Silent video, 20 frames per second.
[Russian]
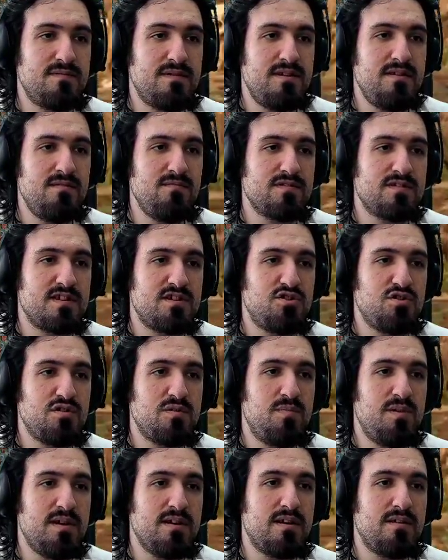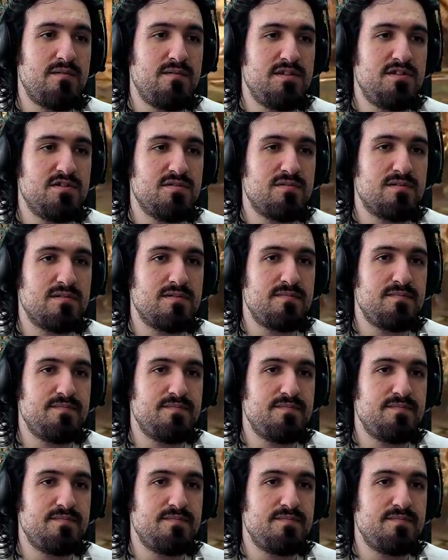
И вот за счет бега, видите, он